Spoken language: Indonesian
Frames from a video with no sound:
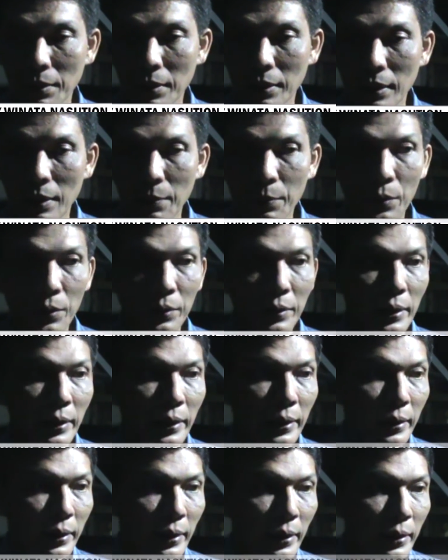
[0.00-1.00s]
enam kotak
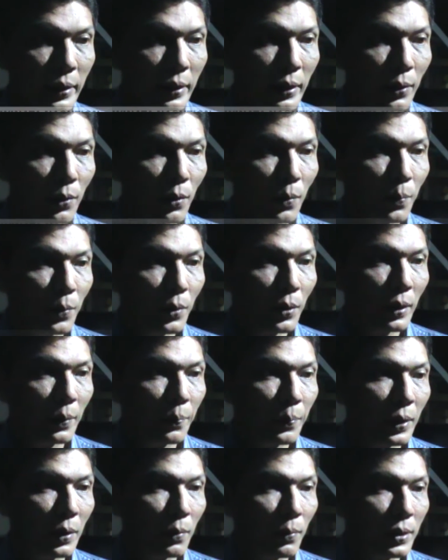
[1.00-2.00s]
ini direkom oleh
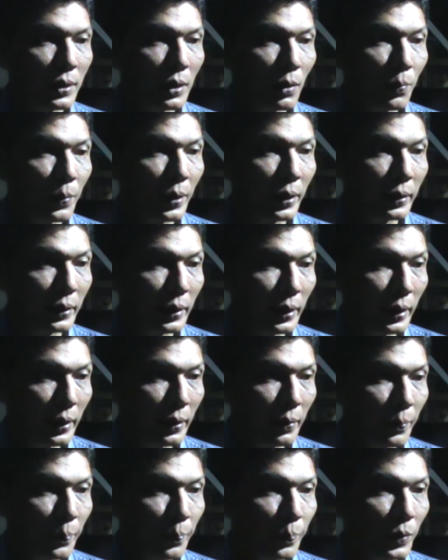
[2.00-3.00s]
Panwas Kabupaten
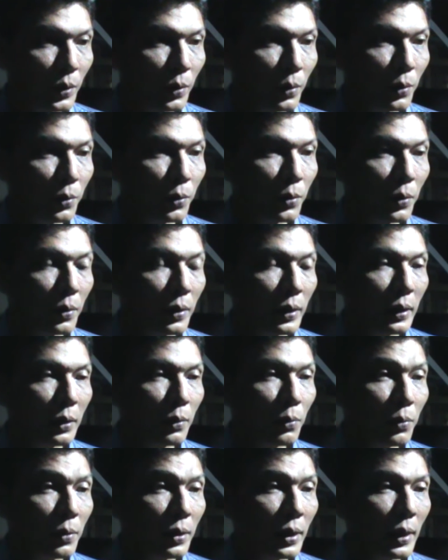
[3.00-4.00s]
untuk
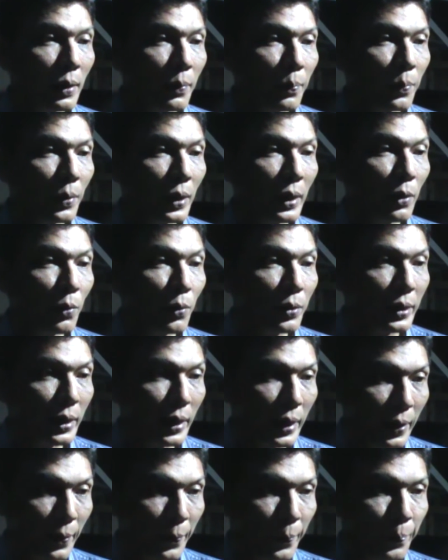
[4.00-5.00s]
ditunda
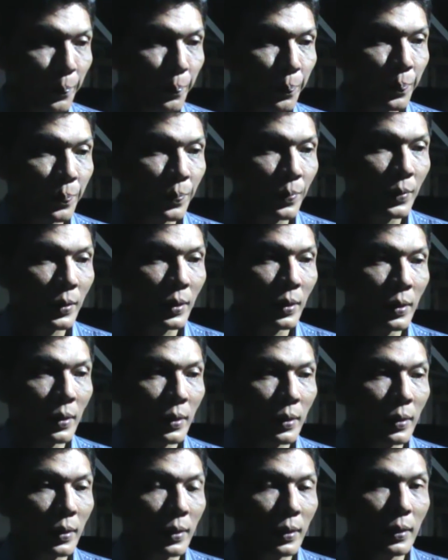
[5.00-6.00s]
plenonya.
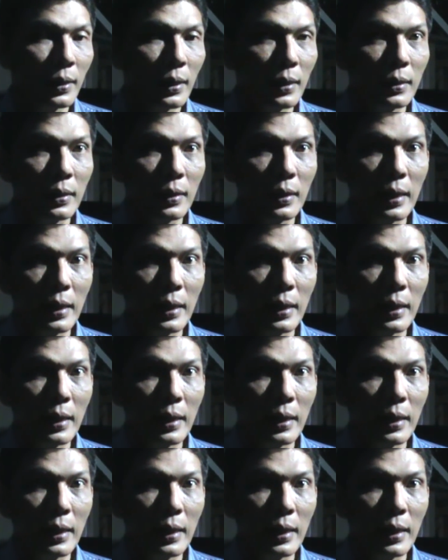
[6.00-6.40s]
Dan